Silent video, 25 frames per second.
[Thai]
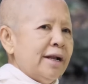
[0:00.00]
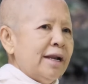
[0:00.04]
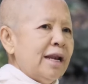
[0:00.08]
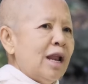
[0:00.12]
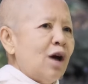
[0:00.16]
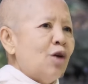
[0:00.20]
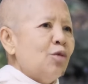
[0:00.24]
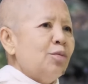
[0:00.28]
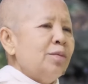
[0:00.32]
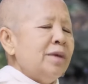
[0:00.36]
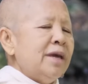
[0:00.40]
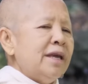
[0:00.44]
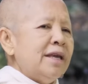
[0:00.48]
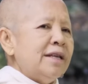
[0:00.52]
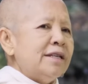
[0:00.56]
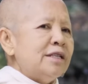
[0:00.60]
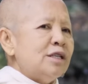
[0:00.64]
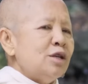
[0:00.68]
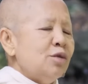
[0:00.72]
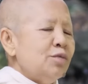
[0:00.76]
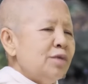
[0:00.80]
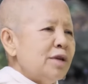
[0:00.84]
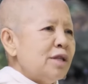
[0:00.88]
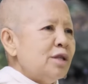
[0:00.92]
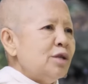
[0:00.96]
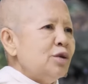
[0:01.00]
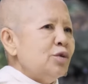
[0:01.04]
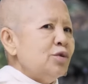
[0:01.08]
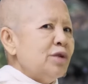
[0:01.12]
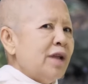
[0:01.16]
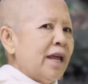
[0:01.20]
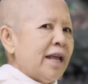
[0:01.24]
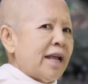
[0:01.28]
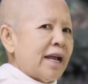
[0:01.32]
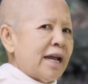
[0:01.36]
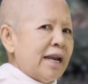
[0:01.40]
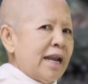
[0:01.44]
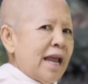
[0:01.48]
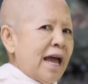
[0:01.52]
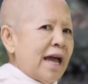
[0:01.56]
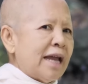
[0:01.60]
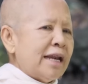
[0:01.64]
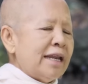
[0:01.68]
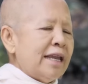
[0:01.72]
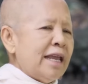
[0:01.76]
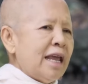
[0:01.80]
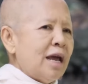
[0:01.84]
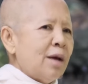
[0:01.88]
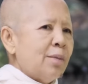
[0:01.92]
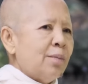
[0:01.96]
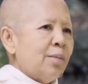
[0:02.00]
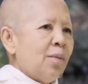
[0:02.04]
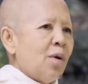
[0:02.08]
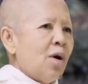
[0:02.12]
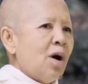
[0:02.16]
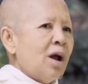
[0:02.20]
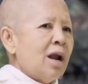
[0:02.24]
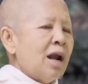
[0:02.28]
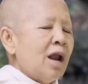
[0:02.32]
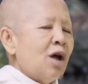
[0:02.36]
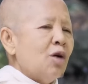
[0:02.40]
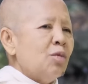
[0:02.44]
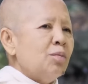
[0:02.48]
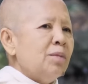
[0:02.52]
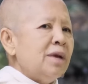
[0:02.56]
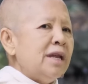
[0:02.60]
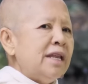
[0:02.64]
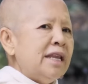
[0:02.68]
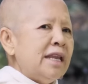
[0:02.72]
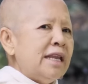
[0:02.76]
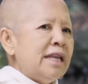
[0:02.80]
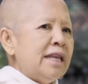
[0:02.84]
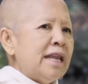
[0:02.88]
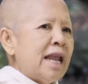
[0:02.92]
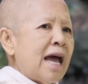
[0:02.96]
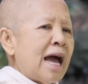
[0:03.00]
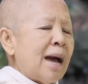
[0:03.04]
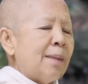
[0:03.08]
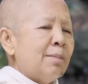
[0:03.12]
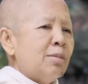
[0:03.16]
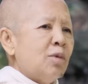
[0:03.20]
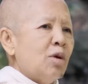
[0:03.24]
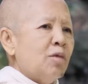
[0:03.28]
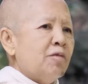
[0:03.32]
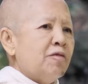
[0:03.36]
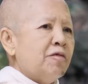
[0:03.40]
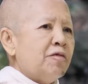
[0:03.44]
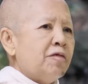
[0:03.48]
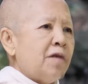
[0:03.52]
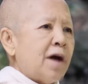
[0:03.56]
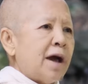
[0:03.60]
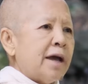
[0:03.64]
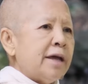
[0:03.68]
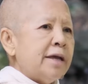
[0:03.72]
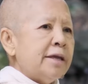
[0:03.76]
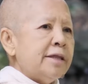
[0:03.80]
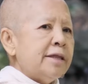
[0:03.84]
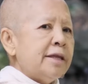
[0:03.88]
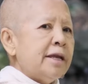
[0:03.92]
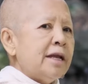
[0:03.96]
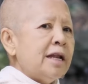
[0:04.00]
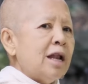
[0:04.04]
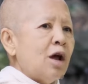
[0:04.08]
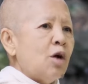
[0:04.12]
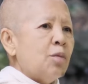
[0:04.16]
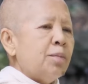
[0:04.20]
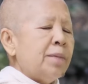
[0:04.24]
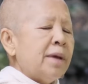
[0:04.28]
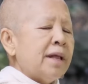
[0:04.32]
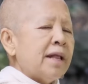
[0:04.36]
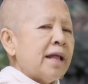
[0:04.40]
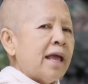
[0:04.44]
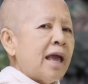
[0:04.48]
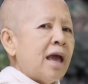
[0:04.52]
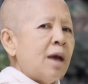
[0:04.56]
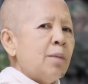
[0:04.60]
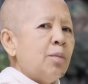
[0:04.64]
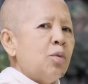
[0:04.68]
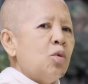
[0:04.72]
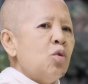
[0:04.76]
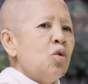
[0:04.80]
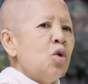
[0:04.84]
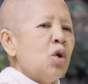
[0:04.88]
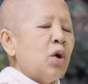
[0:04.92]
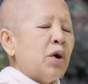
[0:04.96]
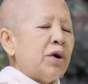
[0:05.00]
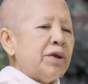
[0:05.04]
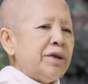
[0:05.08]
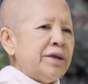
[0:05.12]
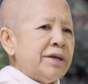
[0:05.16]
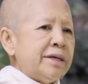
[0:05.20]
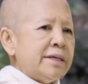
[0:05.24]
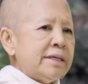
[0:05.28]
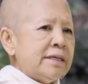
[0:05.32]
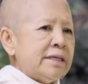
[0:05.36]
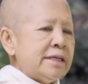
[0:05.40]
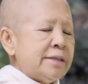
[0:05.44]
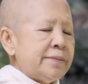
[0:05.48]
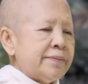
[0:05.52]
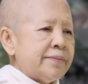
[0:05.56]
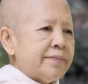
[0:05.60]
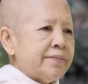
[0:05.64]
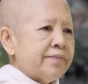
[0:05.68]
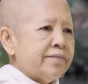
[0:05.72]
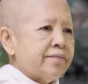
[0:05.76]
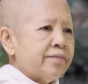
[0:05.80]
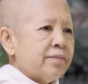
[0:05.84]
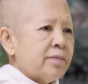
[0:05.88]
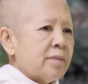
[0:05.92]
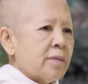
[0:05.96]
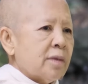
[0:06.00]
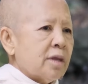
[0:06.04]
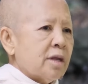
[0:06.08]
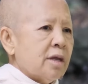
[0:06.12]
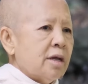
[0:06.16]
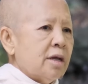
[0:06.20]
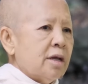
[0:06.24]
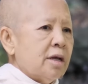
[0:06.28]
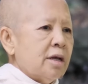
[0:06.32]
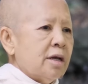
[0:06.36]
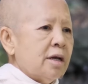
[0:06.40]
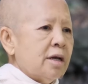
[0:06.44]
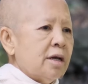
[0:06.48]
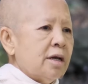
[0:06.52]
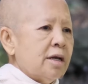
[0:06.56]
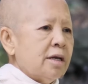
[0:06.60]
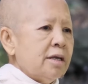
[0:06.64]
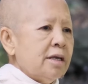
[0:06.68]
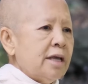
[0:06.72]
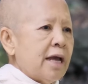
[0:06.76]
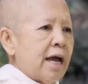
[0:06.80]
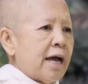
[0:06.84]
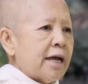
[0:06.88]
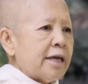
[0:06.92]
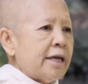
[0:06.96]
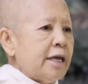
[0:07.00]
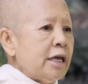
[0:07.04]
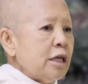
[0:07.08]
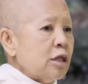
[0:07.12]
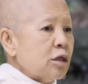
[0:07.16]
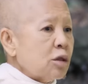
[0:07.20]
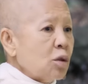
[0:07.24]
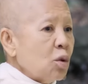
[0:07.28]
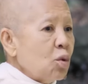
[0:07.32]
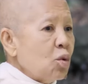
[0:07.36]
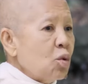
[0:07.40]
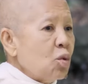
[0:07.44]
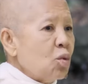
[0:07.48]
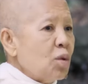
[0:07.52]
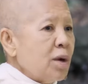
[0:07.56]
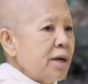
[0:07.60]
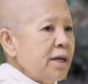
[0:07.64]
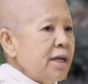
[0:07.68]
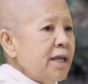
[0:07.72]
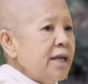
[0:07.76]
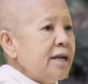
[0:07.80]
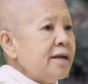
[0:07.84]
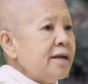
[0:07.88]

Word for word: เรามีชีวิตอยู่ในขณะเนี้ยเพราะเรามีดินน้ำลมไฟที่เราเป็นแค่ผู้ขอยืมอย่าคิดตู่ว่านี่